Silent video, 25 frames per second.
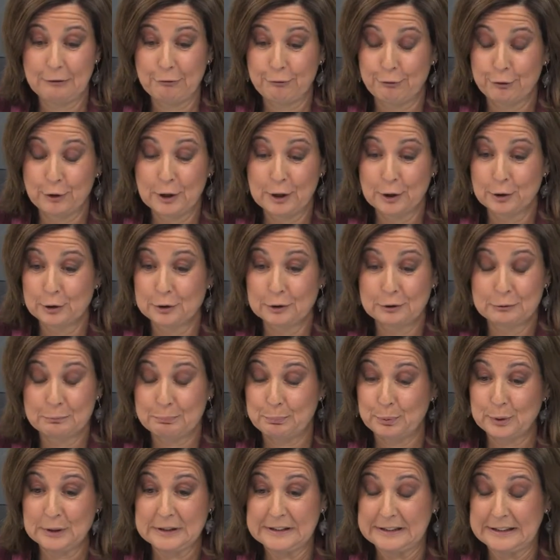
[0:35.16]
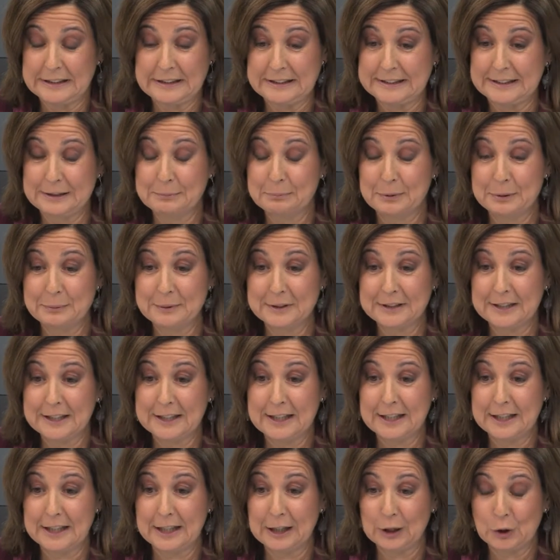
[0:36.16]
fueron pues simplemente
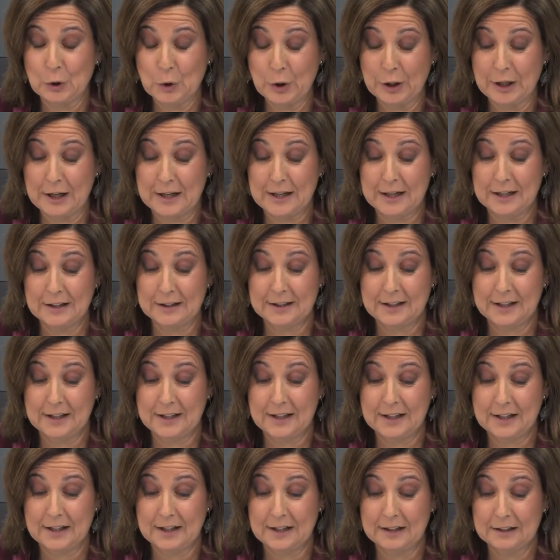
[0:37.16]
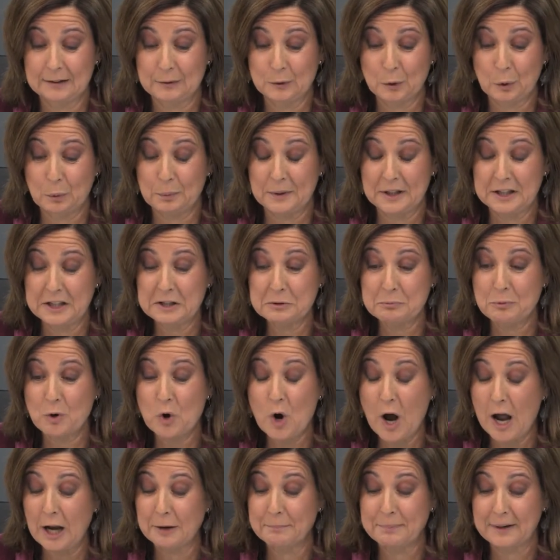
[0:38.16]
que el concejal de,
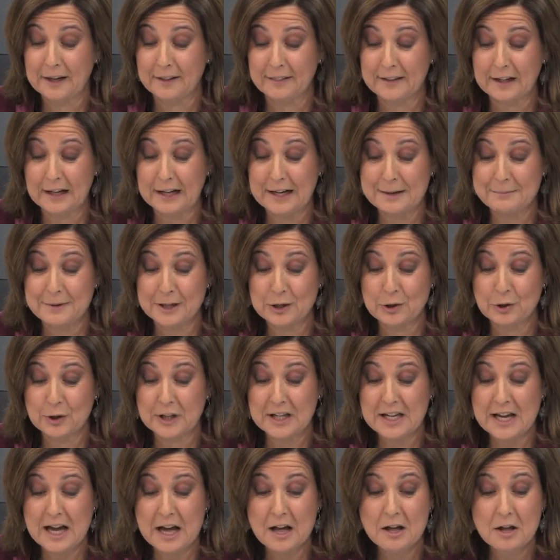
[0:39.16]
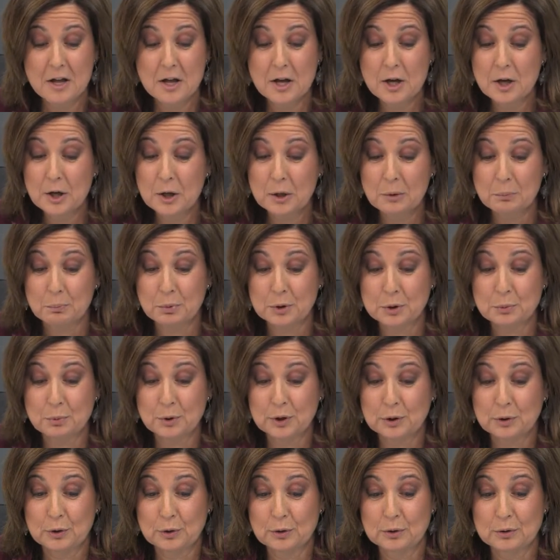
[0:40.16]
urbanismo, al perder la mayoría, pues
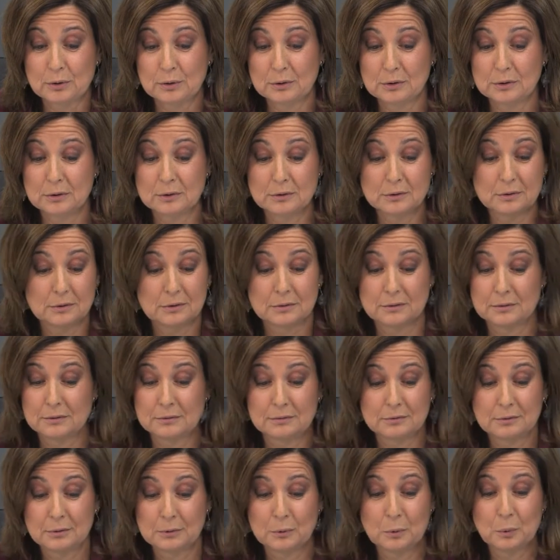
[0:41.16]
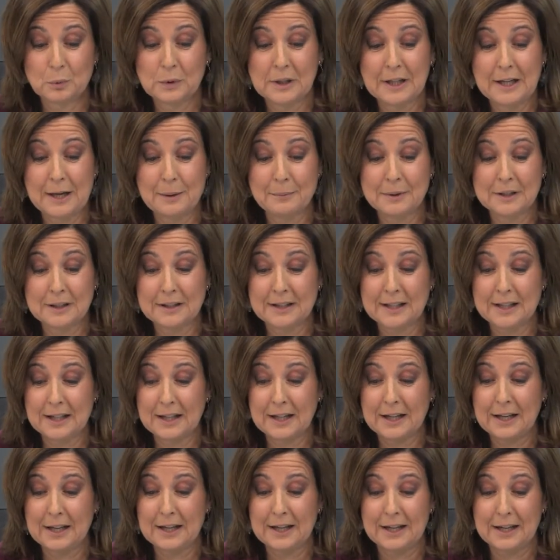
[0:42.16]
bueno, eh,
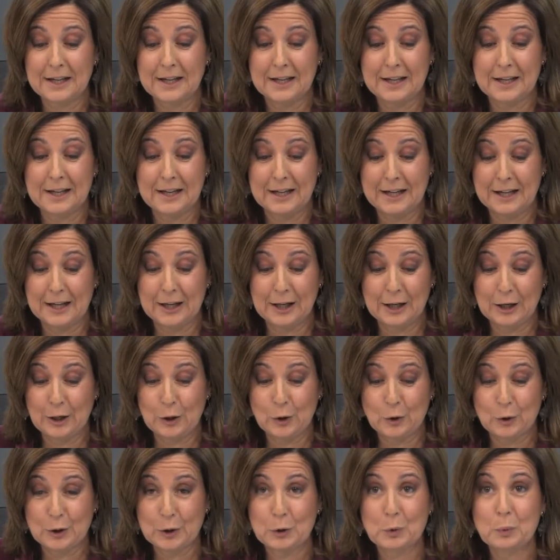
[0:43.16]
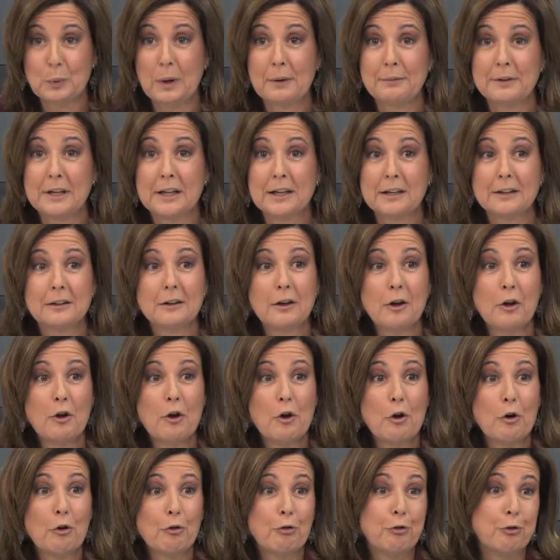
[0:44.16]
únicamente eh, lo que tuvo a bien
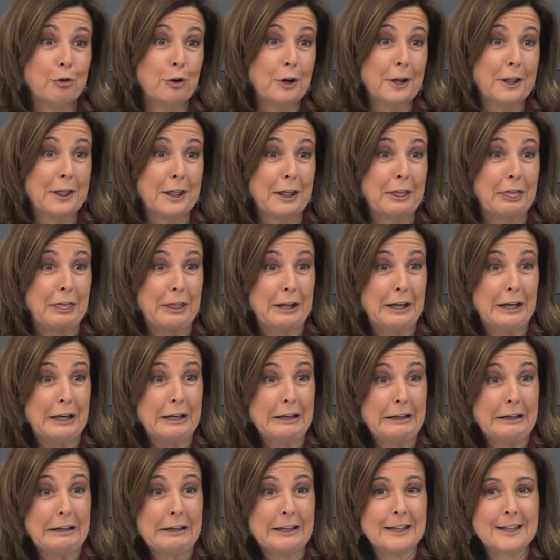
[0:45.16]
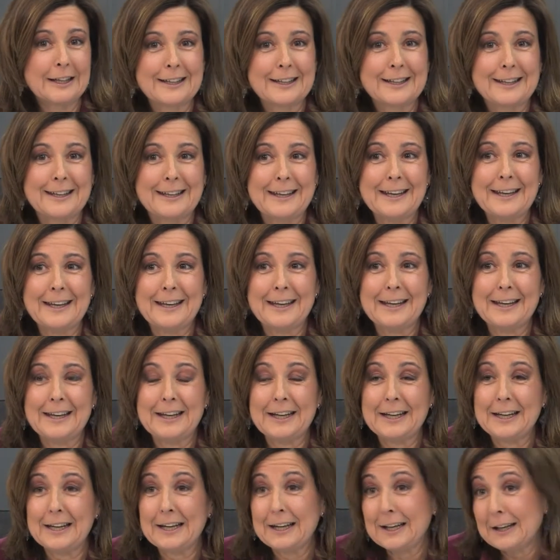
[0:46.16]
fue decir
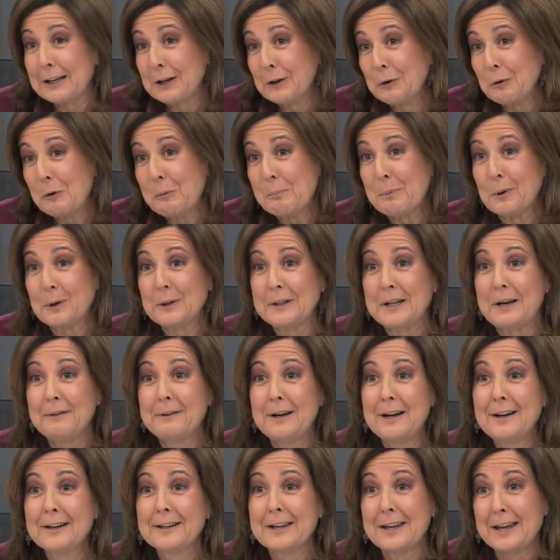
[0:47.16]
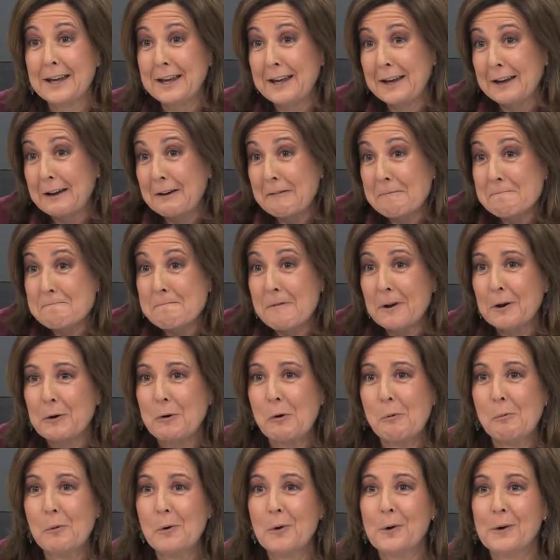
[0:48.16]
que, no importaba, que
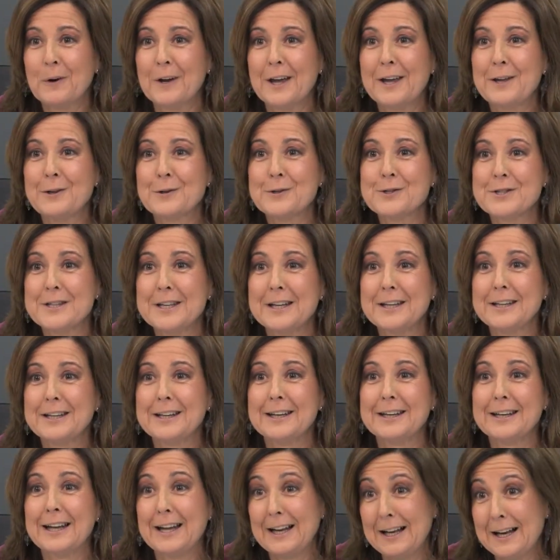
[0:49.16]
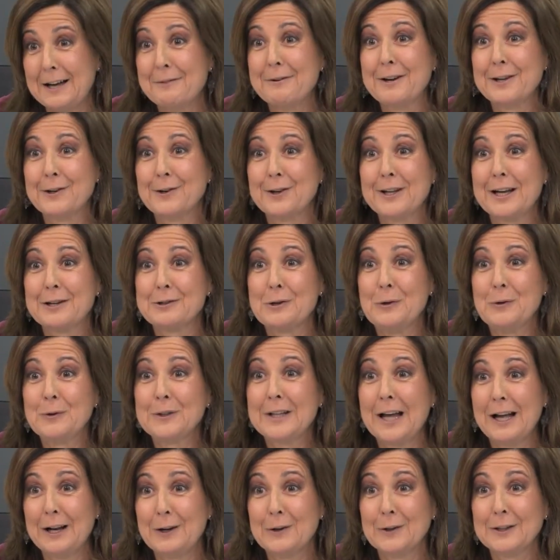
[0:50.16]
como ellos tienen la mayoría
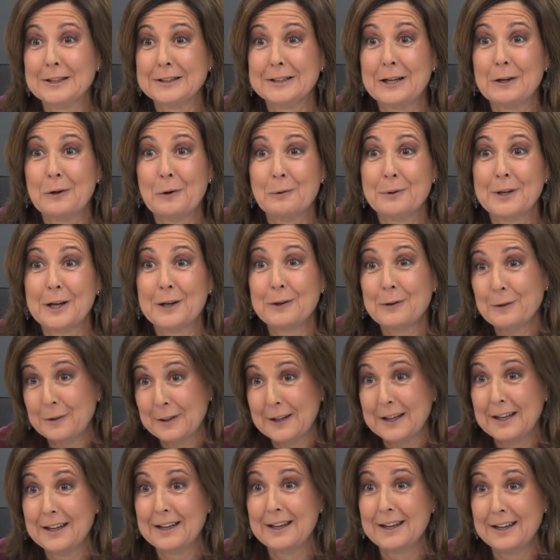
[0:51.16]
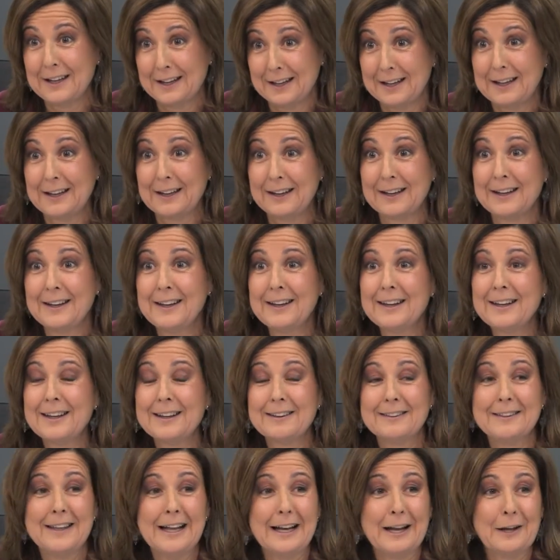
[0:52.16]
absoluta en lo que es el gobierno del
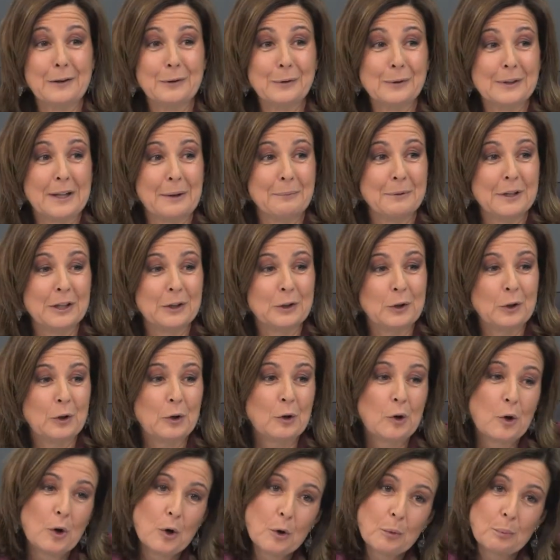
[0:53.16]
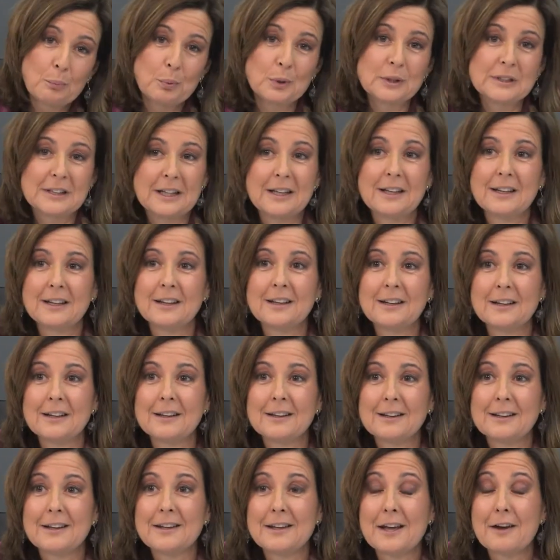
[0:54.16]
ayuntamiento, pues
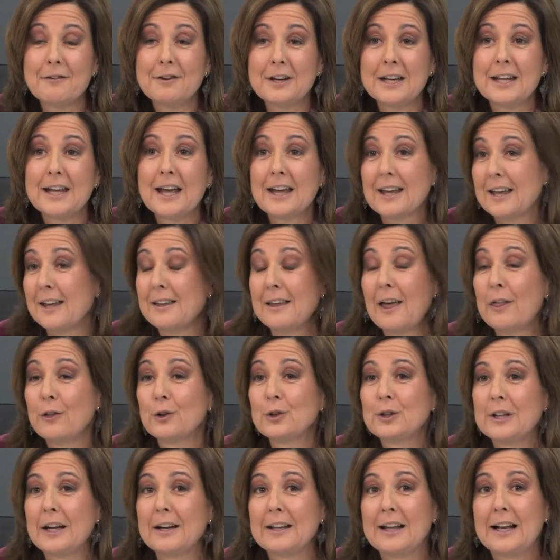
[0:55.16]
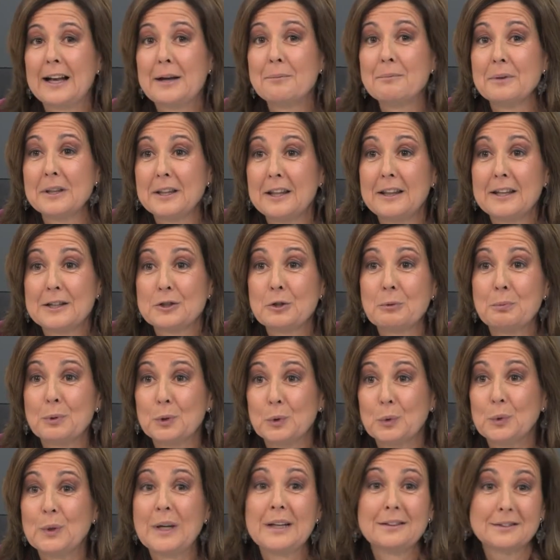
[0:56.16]
que, que ya vería y que ya adoptaría las medidas
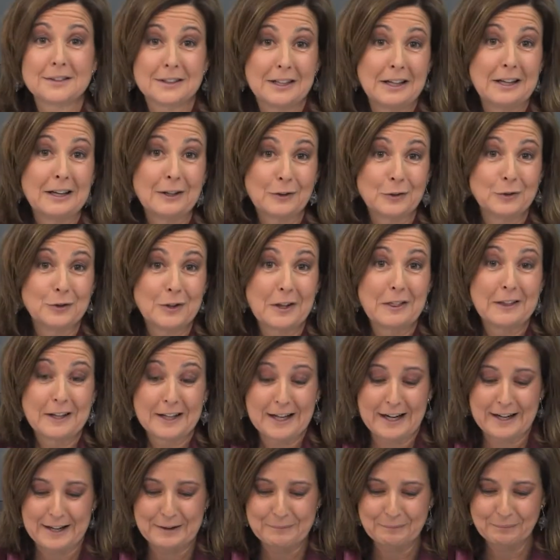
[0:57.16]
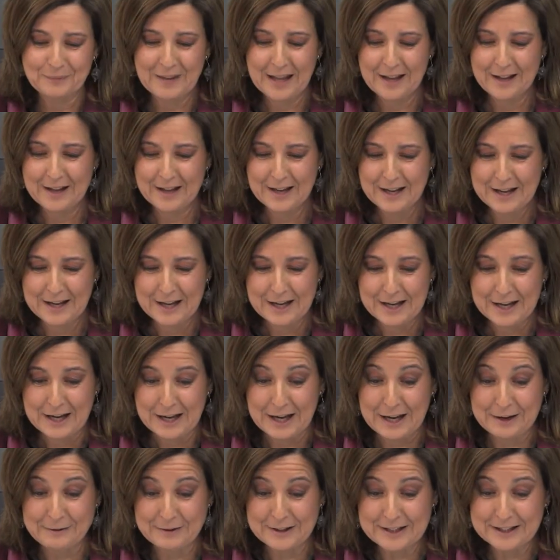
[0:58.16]
oportunas que él considerara.
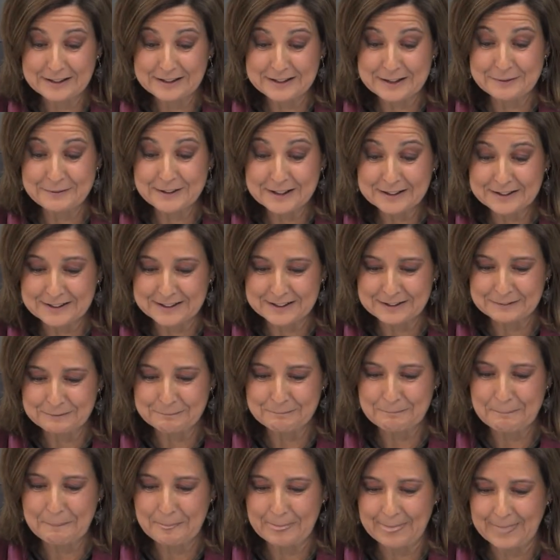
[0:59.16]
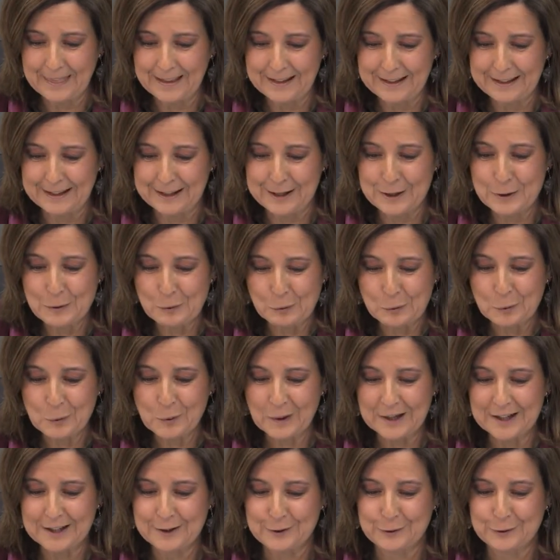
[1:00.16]
Evidentemente, ¿Qué ocurre